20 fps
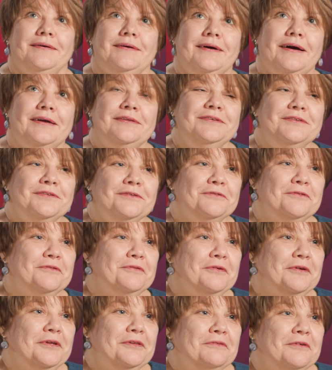11
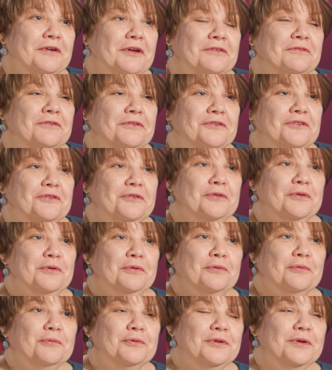января
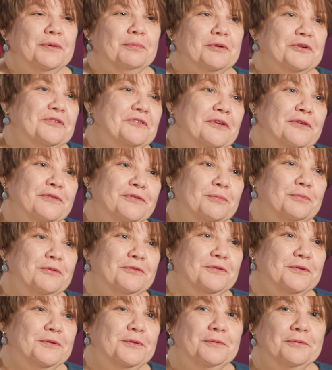2001 года я прошла
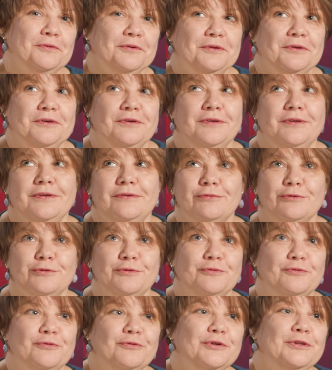собеседование, и вот
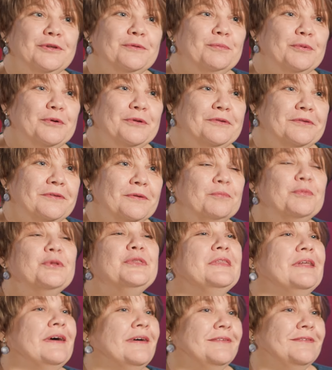в этот понедельник,
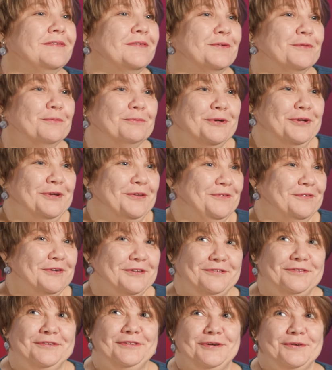15 было
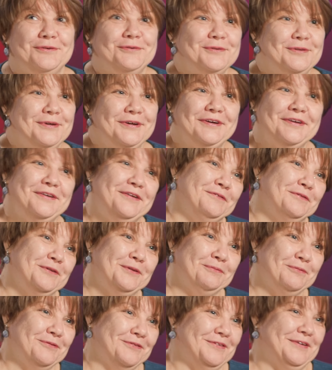23 года, как я в
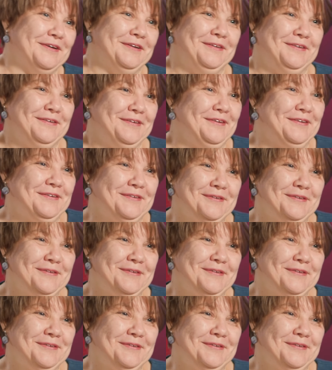этом здании.